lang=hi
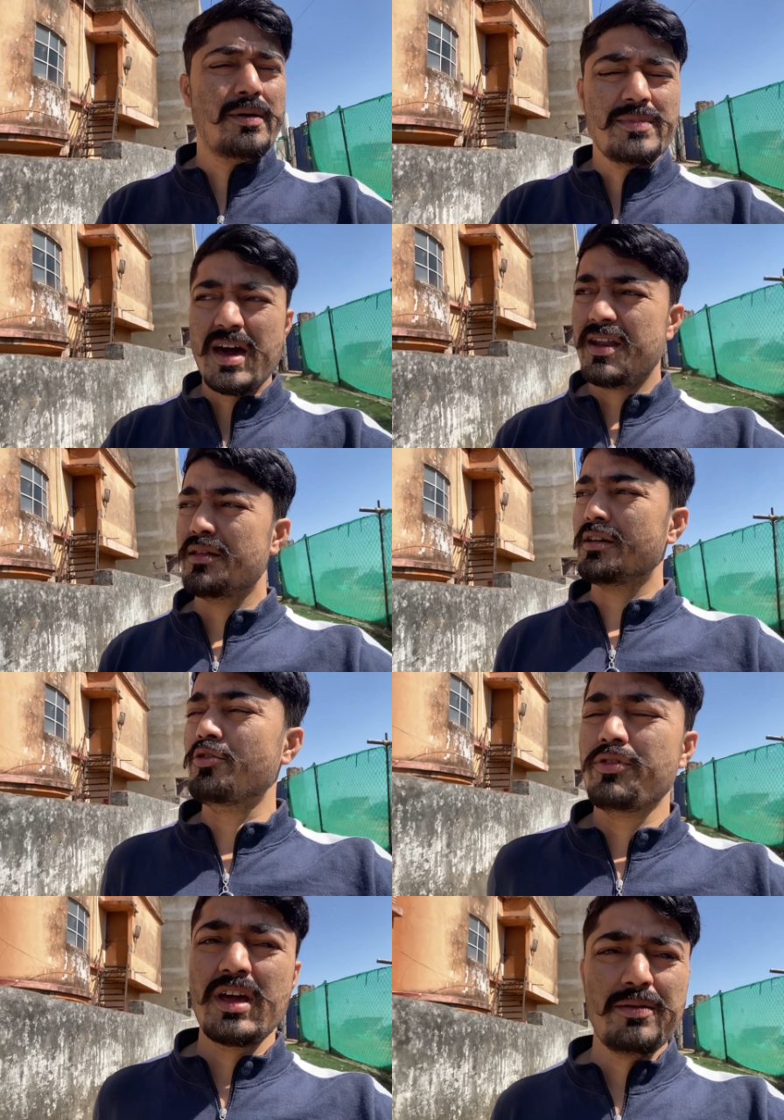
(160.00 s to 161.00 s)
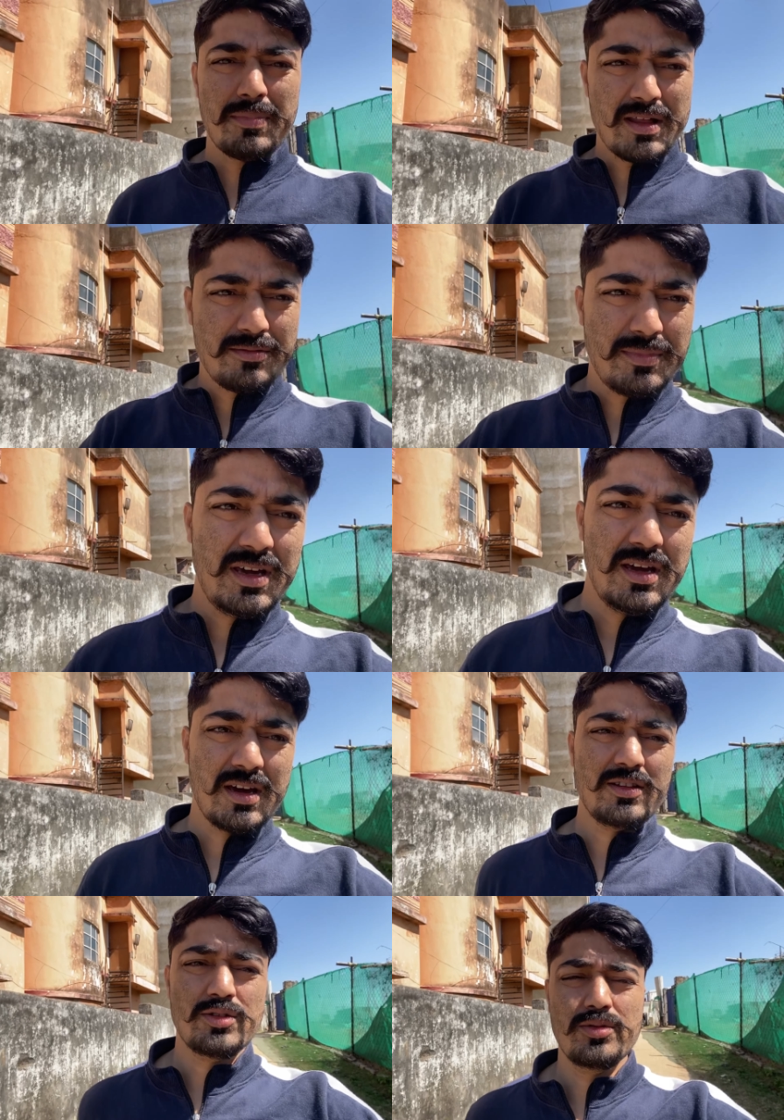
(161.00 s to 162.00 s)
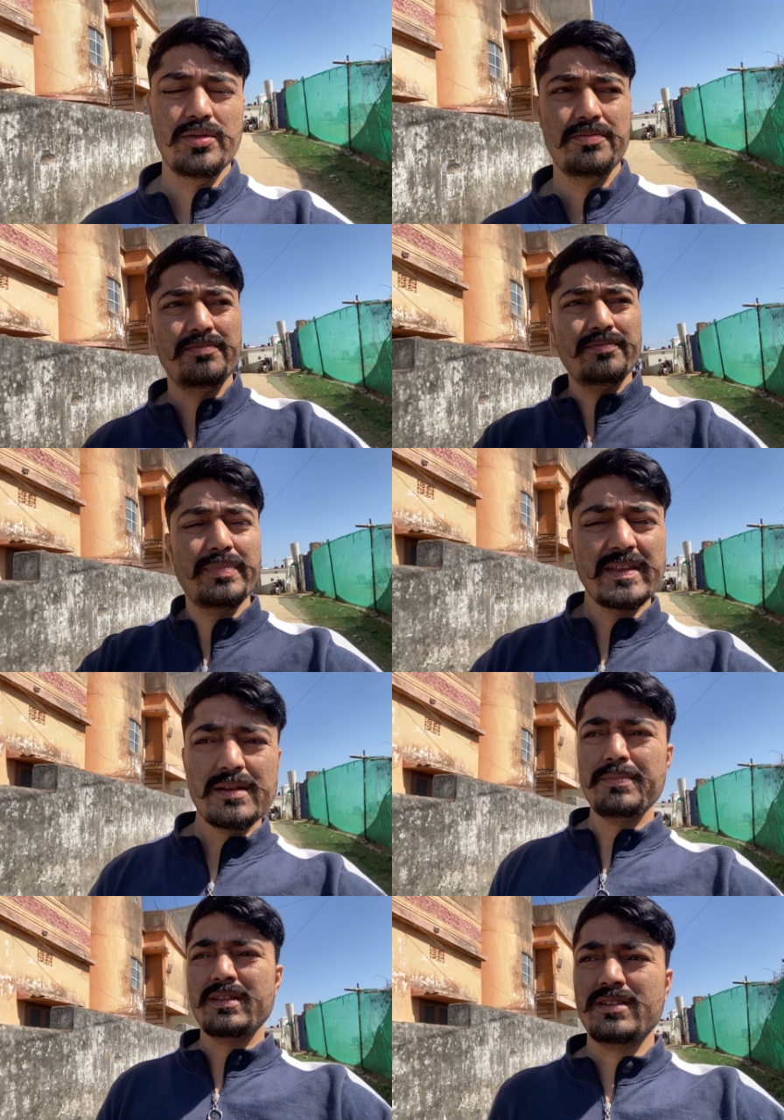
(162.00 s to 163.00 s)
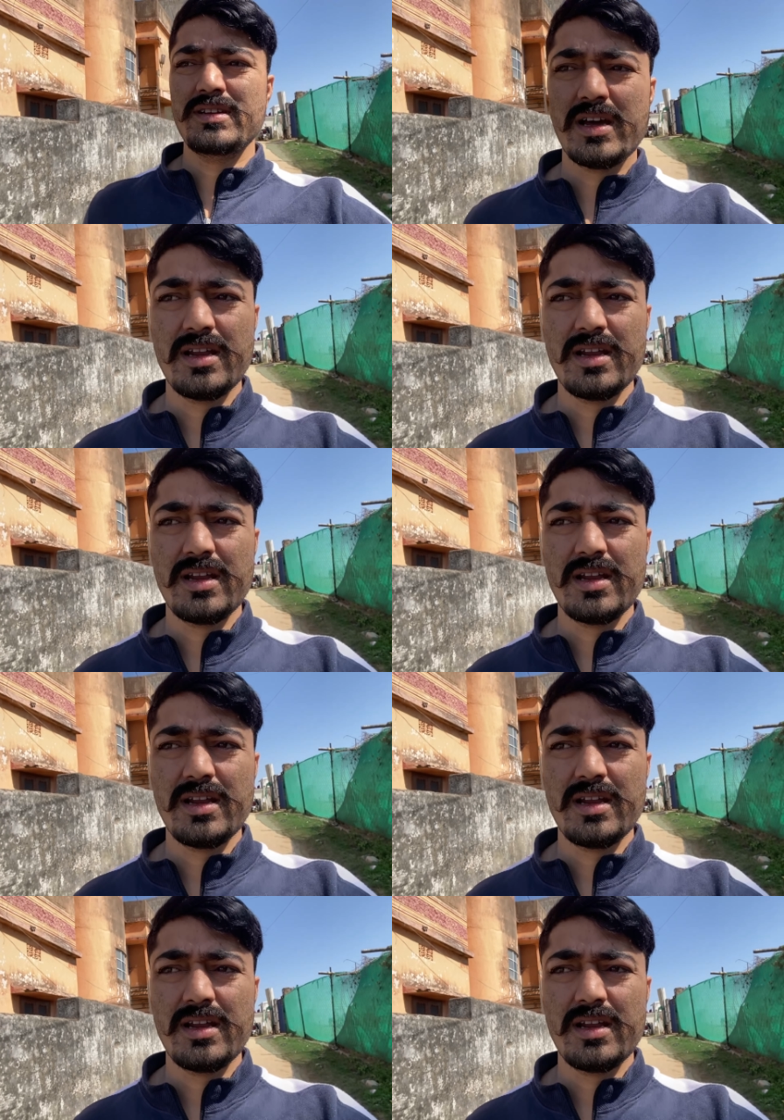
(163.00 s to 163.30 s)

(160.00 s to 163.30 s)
हम जा रहे हैं सलून यहीं पास में ही है तो पैदल पैदल जा